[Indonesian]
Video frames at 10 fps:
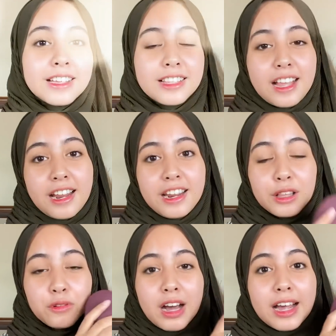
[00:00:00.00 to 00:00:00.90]
selain
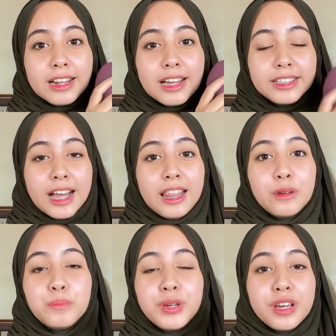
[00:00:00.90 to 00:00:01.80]
itu harganya
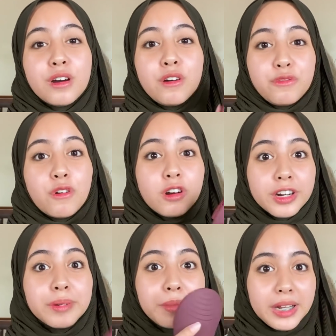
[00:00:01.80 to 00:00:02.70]
lebih
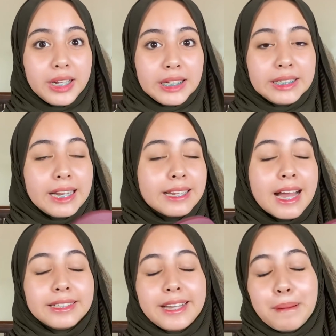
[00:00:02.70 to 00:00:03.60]
affordable dan
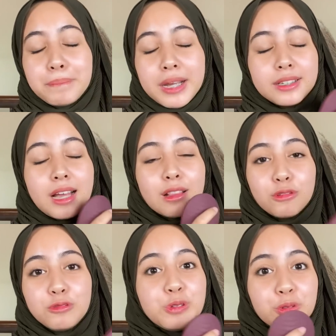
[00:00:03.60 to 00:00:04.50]
gak nyampe 1
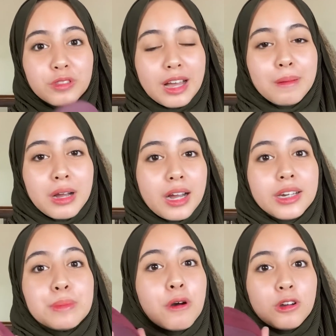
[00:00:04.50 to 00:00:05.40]
juta bahkan
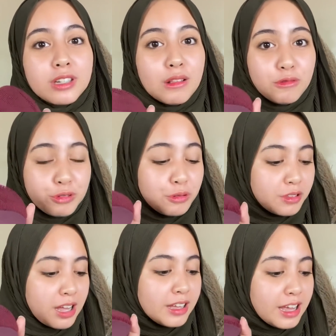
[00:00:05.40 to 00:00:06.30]
di bawah 1
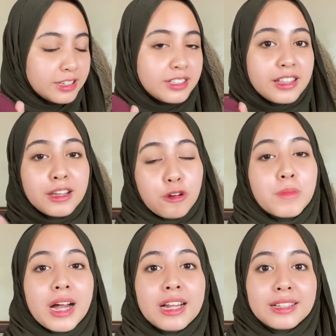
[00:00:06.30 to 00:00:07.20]
juta guys. Nanti aku
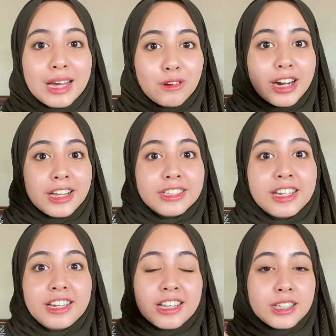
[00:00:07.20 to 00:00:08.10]
bakal taruh harganya
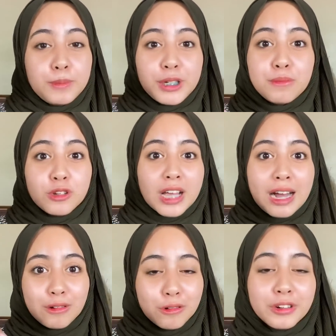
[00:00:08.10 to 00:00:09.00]
di description box
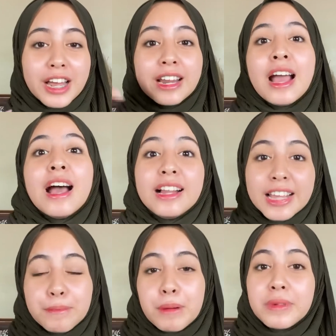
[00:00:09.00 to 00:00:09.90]
aku dan
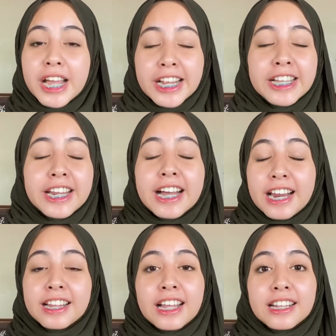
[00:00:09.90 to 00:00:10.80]
link pembeliannya jadi
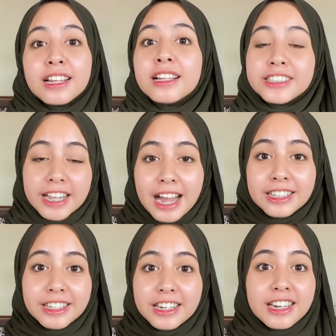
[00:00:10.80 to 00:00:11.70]
kalian ntar cek
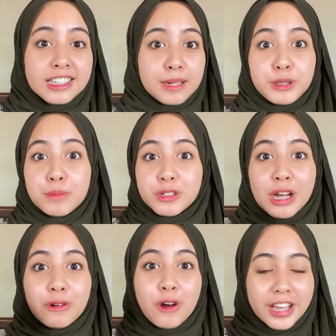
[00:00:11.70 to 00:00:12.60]
aja di description box
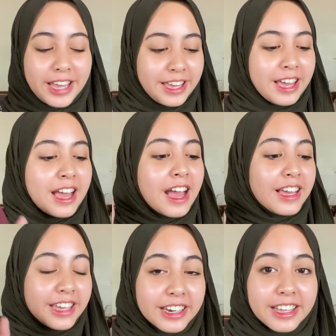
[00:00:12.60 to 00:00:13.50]
aku oke. Okay?
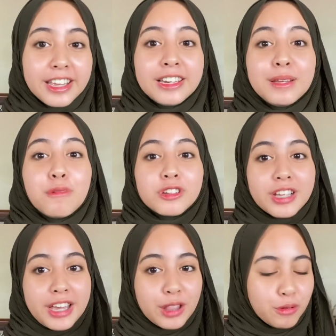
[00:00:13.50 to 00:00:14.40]
Ini di boxnya
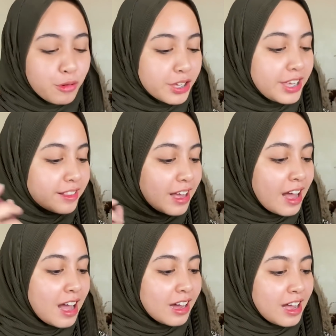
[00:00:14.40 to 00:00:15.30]
itu kita
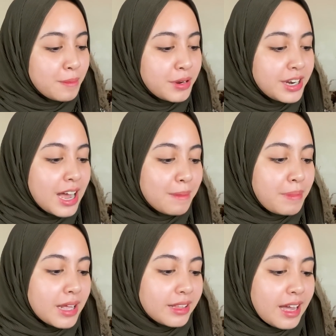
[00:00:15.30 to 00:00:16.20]
akan
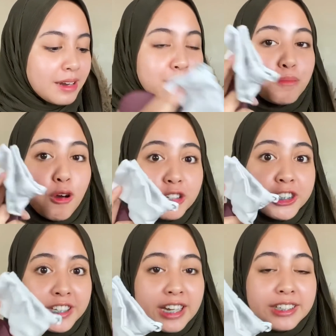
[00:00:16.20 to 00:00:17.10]
mendapatkan
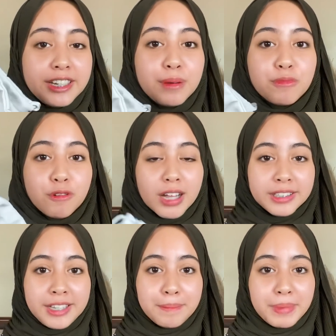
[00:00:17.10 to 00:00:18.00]
pouchnya jadi buat
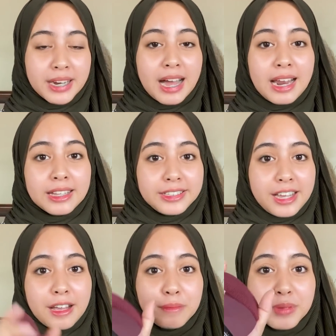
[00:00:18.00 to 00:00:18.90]
nyimpen
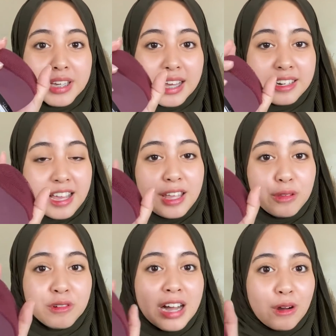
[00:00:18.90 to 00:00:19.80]
alatnya biar dia
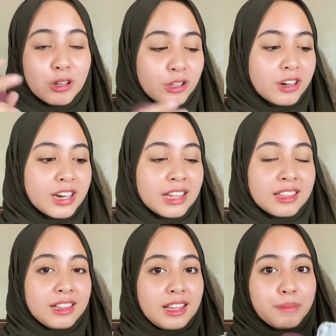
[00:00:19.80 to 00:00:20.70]
itu nggak kotor dan
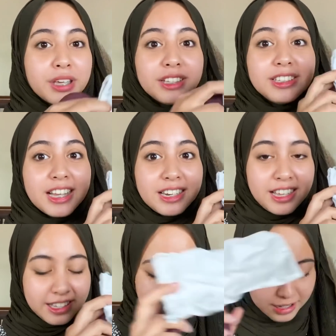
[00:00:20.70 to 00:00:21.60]
tetap
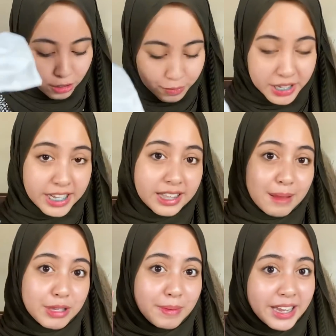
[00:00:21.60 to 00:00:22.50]
higienis kalau misalnya kita
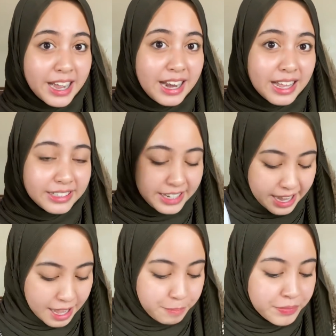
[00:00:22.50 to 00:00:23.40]
habis pakai
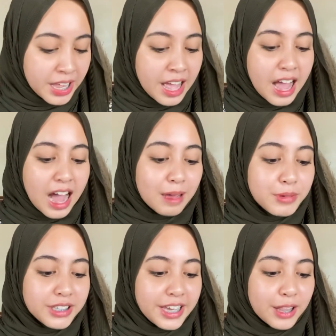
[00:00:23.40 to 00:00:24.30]
alatnya.
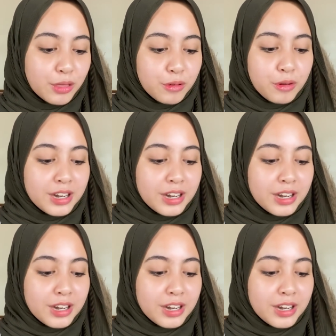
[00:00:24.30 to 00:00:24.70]
Abis itu